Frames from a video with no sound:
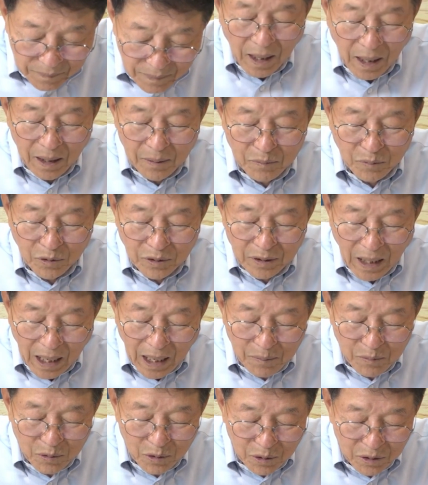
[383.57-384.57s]
아무
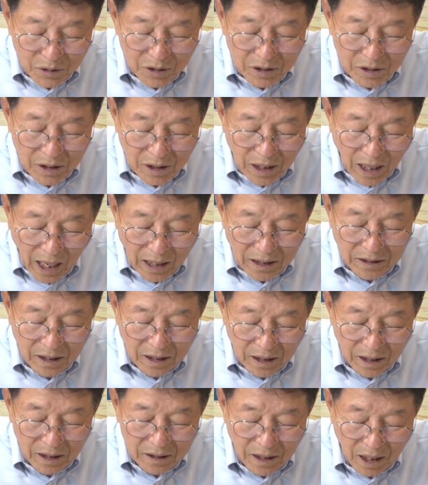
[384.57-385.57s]
나무로든지
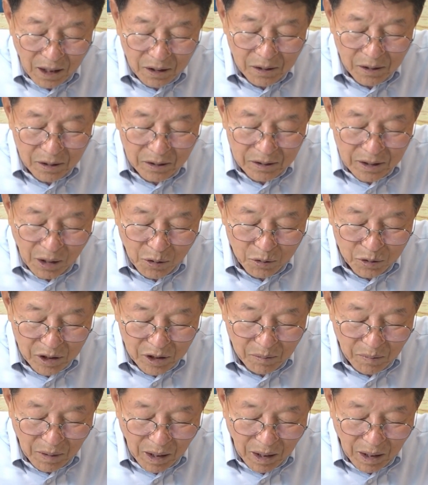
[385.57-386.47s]
아세라 상을 세우지